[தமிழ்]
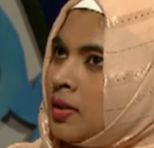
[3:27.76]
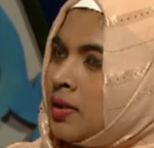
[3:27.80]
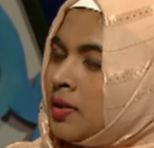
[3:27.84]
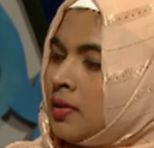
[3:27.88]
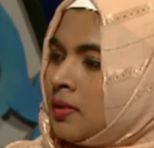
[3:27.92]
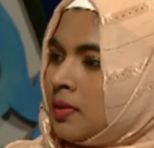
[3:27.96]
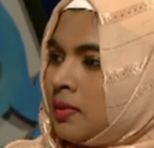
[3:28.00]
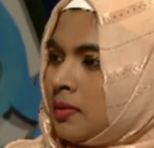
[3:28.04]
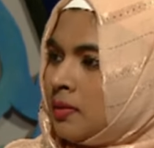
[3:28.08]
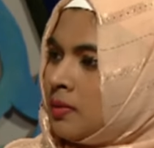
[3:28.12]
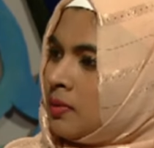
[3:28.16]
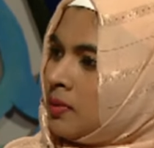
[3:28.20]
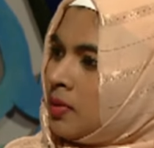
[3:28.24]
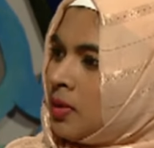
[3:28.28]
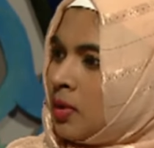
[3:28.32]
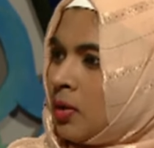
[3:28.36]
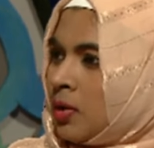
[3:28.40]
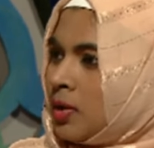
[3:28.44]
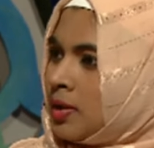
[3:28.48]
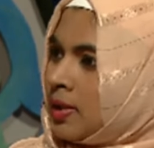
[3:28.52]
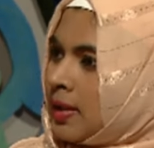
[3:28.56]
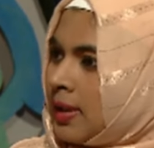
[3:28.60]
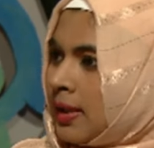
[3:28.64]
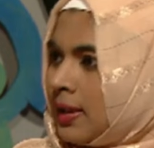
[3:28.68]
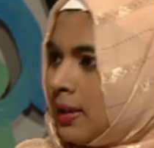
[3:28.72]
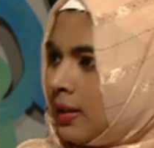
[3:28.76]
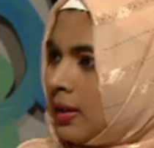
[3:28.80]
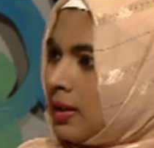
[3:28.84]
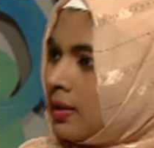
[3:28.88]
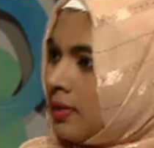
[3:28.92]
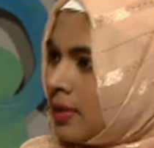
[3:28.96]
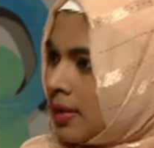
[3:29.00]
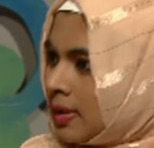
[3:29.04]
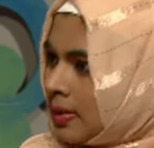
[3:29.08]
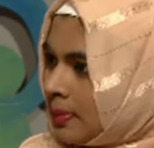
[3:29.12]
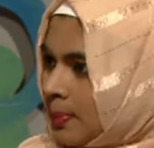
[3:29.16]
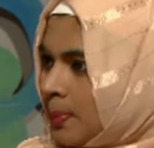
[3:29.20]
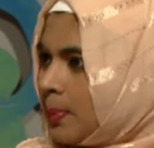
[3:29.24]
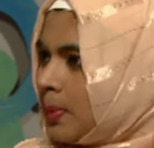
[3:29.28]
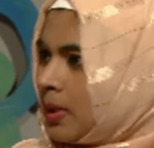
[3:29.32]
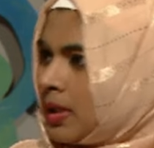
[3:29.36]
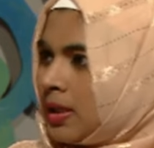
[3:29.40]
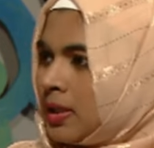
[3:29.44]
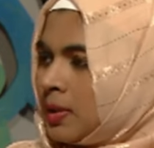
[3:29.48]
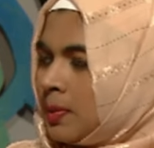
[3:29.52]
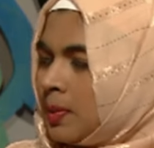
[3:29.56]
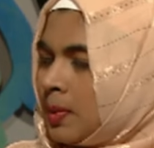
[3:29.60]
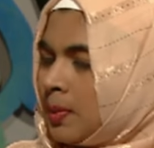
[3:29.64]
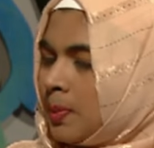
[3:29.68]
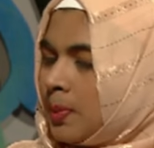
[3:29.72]
அதாவது ஒரு ஸ்ரீலங்கா வைஸ்
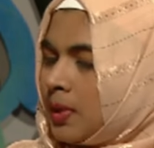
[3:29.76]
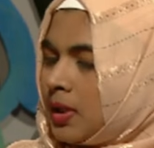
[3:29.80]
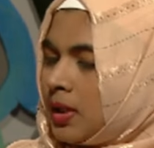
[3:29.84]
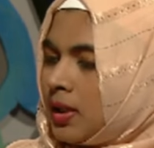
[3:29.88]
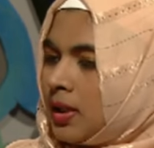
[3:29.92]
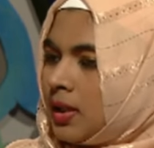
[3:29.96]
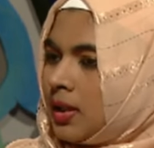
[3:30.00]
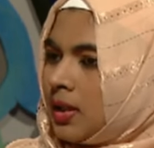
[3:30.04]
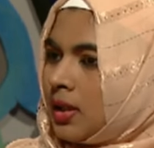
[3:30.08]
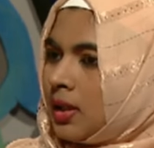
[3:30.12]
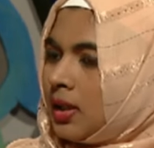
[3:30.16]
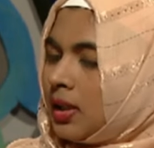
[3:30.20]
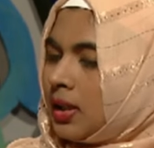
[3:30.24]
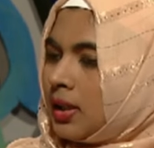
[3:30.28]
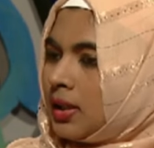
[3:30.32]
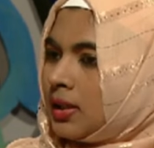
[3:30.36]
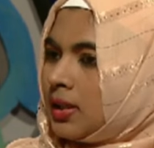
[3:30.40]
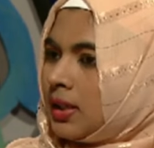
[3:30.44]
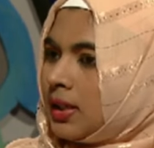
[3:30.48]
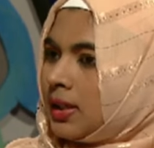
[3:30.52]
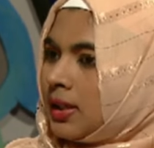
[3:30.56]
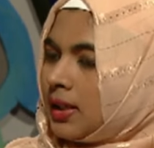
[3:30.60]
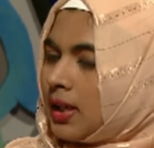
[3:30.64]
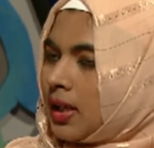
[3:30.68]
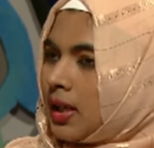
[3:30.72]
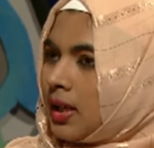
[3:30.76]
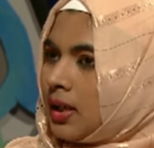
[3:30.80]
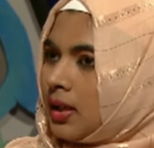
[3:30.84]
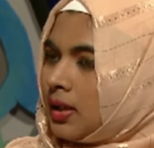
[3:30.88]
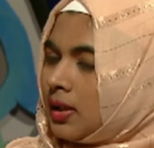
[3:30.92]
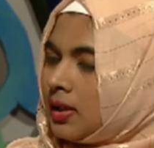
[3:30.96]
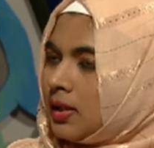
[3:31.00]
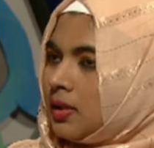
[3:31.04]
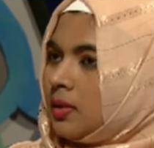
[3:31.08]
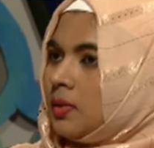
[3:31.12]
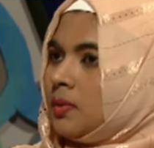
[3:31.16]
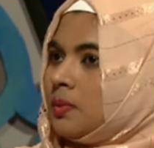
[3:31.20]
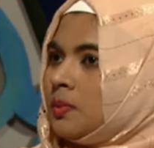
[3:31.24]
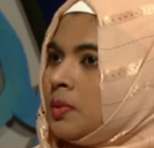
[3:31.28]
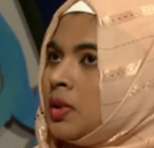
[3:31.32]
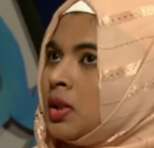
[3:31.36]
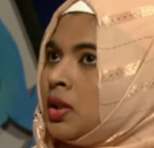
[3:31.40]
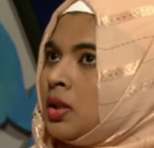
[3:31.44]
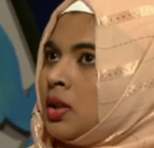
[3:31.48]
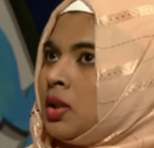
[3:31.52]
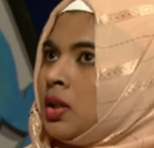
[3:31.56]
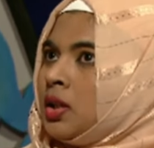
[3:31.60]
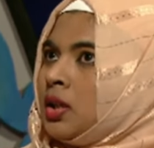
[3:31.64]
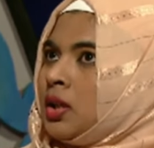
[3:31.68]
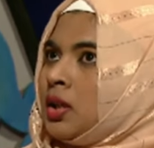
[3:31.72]
பார்ட்டிசிபேட் பண்ணியிருந்தாங்க அதில் நாங்களும்
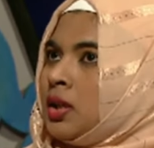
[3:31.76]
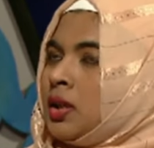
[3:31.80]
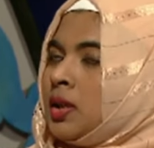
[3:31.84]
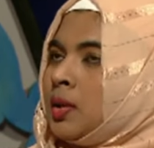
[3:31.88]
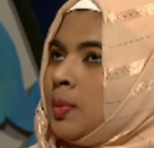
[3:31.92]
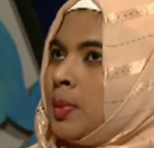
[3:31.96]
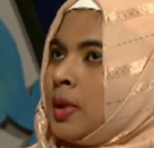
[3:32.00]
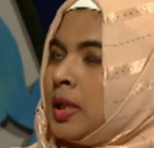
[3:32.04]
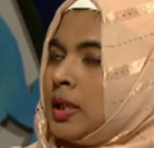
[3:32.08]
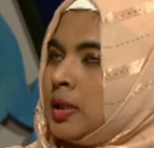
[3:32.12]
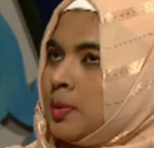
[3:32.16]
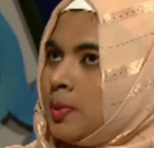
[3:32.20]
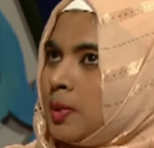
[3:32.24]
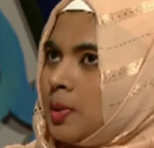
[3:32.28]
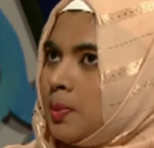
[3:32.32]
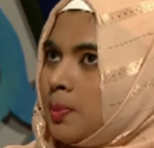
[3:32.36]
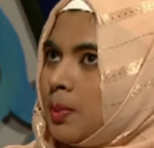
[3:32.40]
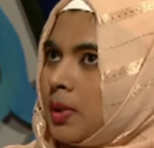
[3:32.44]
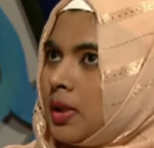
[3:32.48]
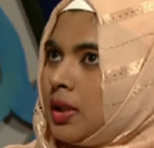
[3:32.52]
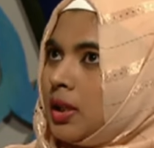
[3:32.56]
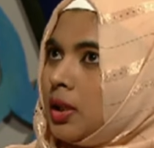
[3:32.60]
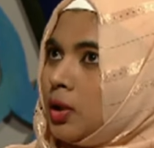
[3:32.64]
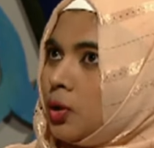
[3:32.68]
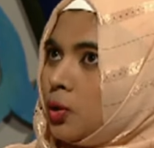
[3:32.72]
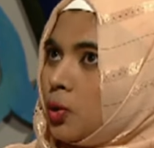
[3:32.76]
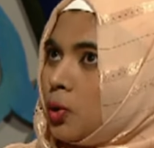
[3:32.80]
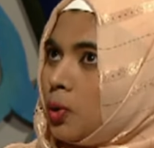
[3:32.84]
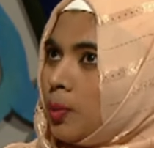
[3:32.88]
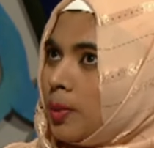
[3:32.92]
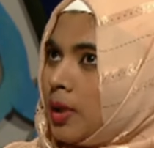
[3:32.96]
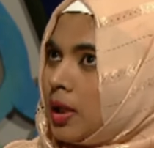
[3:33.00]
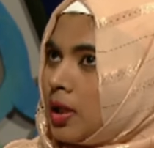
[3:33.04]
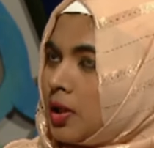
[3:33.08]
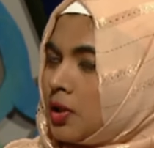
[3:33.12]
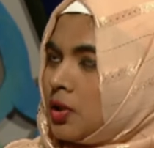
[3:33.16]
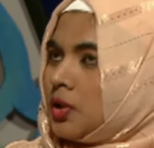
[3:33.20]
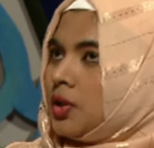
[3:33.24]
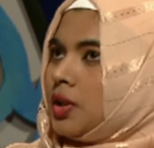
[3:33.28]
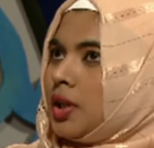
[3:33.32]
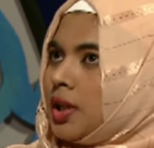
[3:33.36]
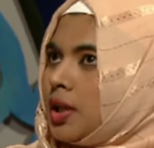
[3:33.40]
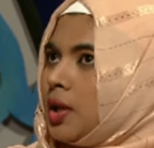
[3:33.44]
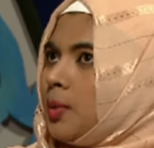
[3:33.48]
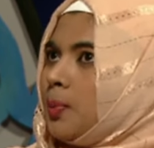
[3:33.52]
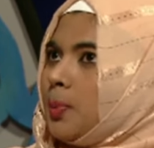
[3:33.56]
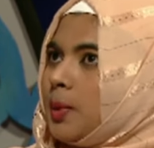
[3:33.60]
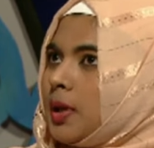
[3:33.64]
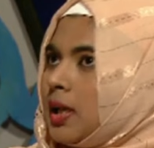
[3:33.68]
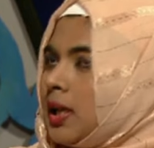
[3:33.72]
பார்ட்டிசிபேட் பண்ணி
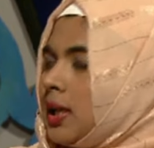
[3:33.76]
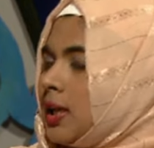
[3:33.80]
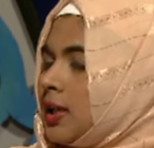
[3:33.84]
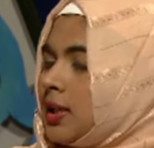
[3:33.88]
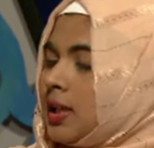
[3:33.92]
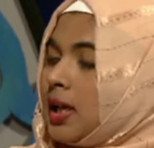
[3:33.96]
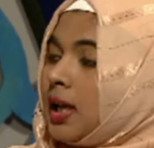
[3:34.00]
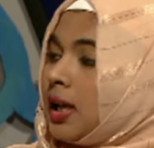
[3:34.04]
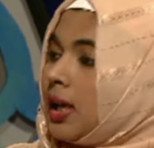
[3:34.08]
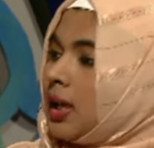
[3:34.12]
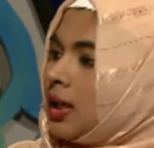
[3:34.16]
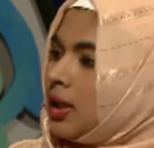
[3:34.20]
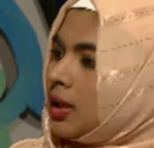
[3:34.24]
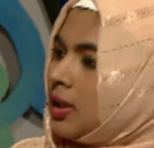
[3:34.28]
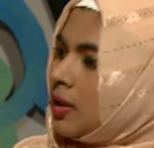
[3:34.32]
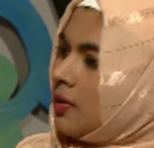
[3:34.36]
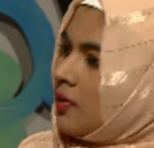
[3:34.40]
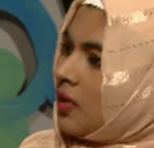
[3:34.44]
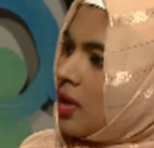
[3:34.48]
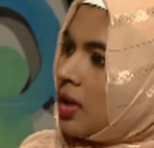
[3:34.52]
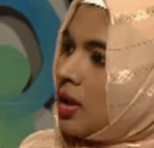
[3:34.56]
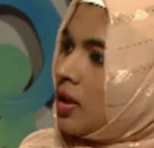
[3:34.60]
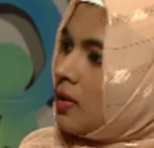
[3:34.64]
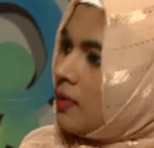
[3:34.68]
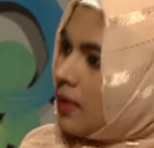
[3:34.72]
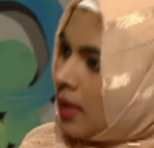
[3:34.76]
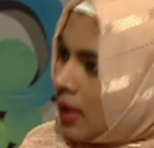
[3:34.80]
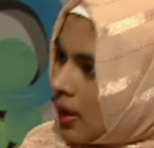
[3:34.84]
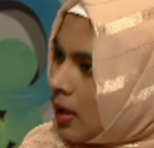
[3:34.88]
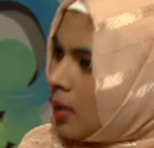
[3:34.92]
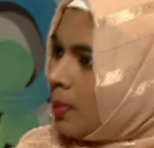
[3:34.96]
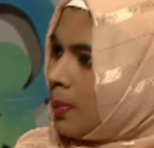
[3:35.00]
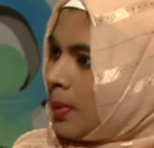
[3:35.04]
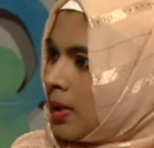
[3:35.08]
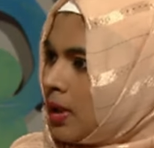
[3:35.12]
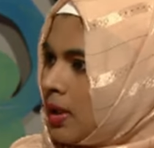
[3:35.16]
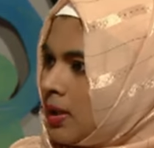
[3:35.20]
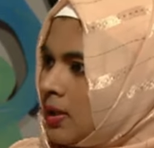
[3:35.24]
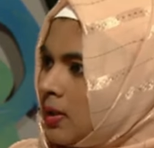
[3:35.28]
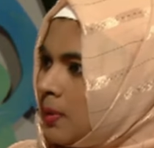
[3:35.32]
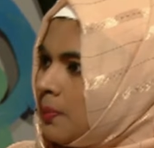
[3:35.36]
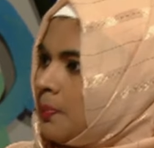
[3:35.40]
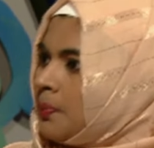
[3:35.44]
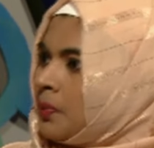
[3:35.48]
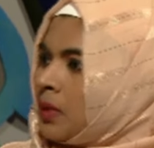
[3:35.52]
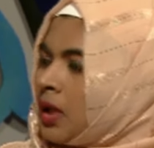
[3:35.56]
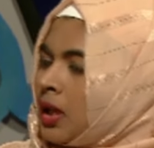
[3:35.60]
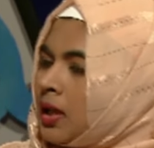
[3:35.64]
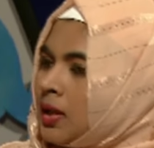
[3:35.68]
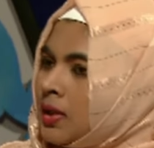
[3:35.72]
நோமினேஷன் அடிப்படையில் தான் எங்களுக்கு இந்த விருது வழங்கப்பட்டது
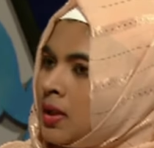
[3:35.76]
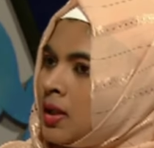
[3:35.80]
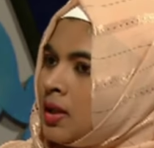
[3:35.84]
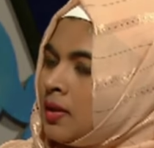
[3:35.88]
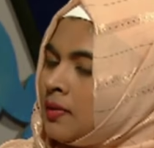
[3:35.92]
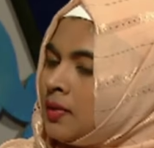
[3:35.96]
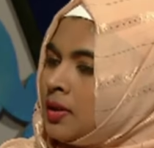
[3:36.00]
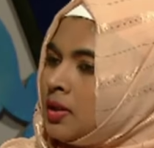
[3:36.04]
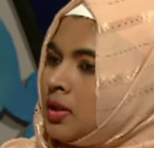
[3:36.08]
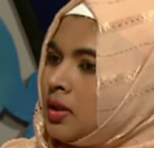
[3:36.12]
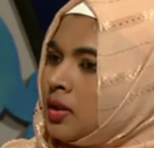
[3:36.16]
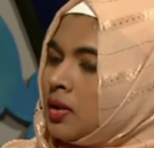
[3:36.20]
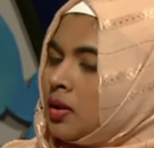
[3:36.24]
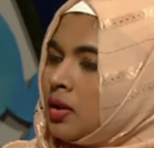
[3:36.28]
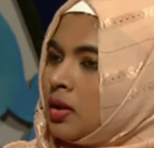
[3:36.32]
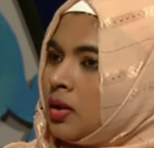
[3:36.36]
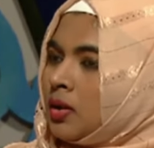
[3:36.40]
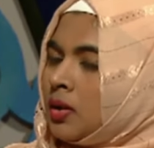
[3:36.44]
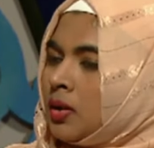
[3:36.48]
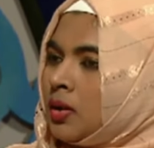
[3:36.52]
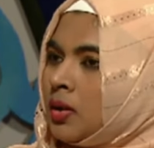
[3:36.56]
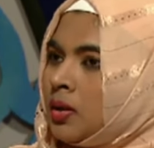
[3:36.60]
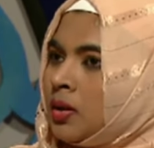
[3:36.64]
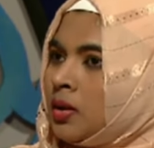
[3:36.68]
அதாவது